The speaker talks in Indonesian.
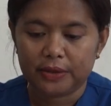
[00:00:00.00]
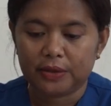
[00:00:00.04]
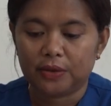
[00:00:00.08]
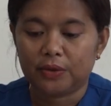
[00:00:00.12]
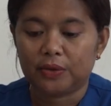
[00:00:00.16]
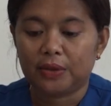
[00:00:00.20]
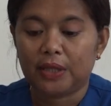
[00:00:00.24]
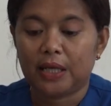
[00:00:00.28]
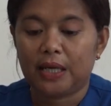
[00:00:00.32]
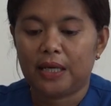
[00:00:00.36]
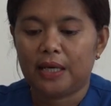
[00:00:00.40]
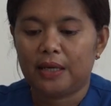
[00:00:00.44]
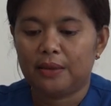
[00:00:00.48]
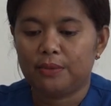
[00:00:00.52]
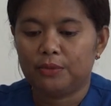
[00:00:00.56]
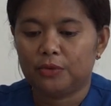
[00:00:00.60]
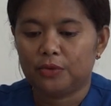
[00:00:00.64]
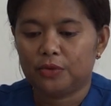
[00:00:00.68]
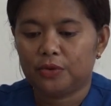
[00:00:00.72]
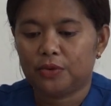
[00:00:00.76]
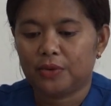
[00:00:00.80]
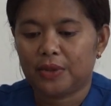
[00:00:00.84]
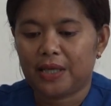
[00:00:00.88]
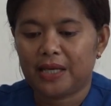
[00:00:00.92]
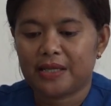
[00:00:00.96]
total
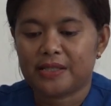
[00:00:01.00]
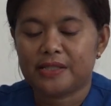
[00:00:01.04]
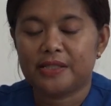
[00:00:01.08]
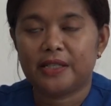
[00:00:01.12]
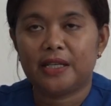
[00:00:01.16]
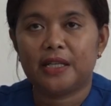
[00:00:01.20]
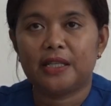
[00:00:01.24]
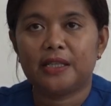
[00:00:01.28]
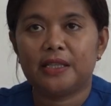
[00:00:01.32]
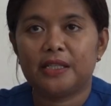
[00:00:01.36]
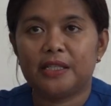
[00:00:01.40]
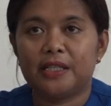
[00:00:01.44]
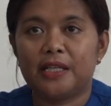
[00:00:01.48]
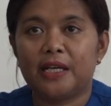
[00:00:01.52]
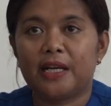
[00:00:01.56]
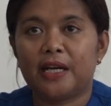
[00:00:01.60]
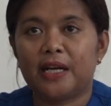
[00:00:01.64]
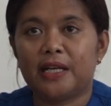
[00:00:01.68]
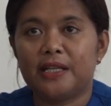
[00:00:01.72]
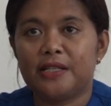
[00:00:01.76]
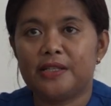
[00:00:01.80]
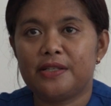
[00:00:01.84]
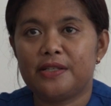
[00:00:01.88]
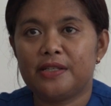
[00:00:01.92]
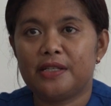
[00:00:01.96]
hamutuk aksidenti ia
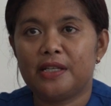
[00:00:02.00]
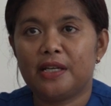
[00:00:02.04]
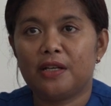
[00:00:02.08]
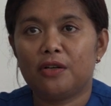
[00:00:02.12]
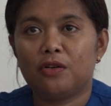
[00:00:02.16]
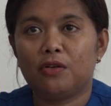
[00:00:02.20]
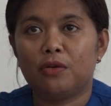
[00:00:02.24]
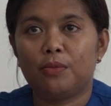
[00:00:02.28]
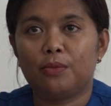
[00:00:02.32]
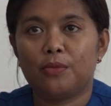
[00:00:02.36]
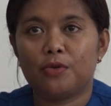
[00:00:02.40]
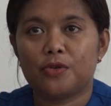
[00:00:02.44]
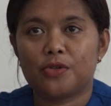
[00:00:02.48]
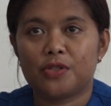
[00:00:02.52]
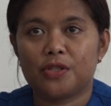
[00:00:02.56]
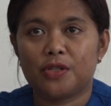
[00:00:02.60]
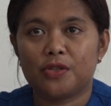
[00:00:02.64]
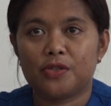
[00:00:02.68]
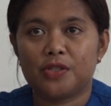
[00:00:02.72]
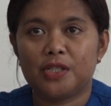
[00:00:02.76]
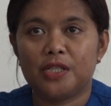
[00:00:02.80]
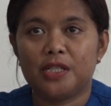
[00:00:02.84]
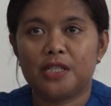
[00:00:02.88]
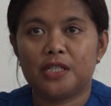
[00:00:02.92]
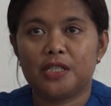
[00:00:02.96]
na sia nomos
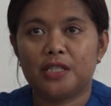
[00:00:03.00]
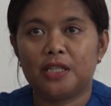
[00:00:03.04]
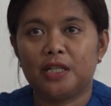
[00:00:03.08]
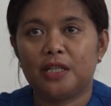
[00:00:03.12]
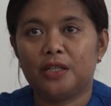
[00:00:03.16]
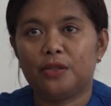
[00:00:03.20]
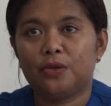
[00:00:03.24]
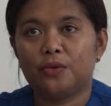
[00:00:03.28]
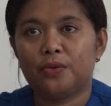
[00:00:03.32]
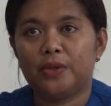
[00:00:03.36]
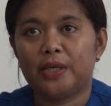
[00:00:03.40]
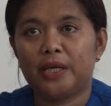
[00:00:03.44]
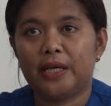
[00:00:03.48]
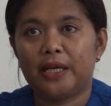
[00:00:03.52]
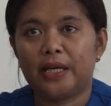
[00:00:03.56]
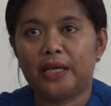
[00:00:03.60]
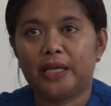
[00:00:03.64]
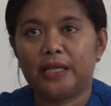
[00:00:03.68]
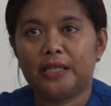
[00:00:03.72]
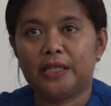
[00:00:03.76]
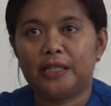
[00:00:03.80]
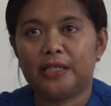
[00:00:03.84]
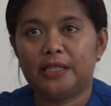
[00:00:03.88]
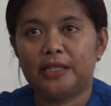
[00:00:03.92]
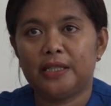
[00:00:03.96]
sus distritu ia na
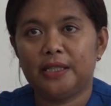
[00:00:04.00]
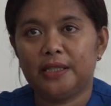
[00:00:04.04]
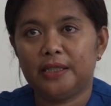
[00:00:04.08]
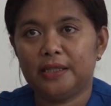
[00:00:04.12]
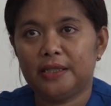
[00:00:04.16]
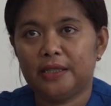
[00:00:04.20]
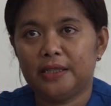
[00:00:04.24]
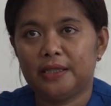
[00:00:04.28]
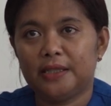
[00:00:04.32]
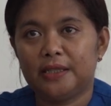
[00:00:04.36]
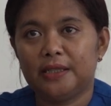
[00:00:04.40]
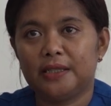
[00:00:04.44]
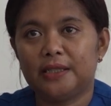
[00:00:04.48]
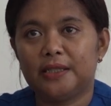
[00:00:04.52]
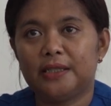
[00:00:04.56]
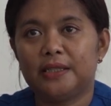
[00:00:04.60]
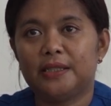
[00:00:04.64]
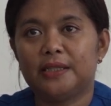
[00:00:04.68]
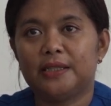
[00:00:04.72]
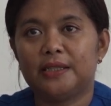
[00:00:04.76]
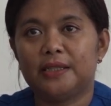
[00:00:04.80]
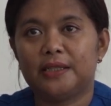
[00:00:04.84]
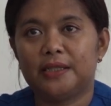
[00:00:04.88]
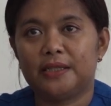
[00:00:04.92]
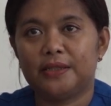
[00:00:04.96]
in sesuai
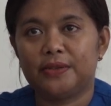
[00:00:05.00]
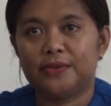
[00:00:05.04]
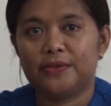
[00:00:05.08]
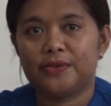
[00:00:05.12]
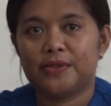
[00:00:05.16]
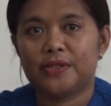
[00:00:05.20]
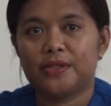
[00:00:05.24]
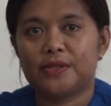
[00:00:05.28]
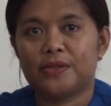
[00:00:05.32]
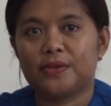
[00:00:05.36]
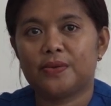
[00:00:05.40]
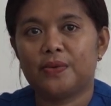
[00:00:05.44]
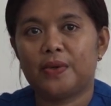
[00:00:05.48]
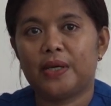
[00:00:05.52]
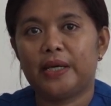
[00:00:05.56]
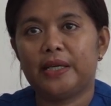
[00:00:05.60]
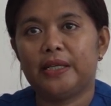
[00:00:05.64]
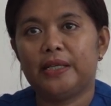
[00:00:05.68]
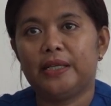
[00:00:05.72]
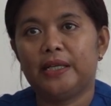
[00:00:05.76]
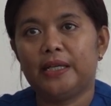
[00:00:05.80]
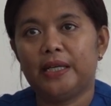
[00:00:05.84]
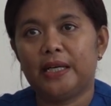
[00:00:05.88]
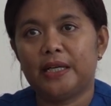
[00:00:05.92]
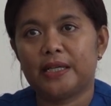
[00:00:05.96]
hmm,
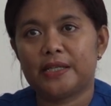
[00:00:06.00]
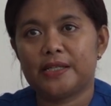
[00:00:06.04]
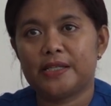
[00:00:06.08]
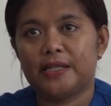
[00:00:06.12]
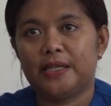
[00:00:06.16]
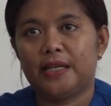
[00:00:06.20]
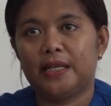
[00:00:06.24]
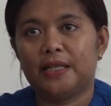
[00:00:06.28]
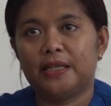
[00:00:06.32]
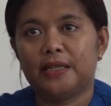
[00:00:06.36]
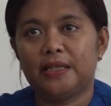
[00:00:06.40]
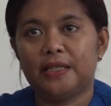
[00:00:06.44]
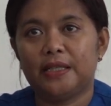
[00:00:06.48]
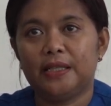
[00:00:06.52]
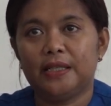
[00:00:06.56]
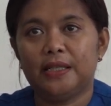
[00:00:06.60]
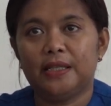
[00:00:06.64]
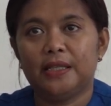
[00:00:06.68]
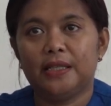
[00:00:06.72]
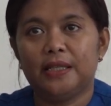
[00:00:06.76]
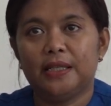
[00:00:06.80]
sesuainya aksidenti